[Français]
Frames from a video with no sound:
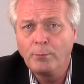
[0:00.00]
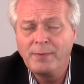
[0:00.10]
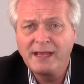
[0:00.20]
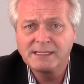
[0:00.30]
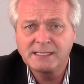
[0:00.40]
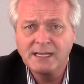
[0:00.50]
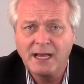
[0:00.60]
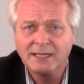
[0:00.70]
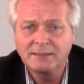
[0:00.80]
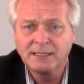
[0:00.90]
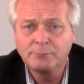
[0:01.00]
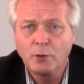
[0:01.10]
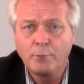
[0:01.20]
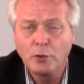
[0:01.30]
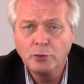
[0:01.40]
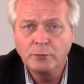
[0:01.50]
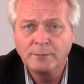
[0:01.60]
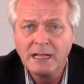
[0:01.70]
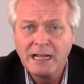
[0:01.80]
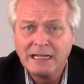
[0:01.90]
baissier en termes de volume,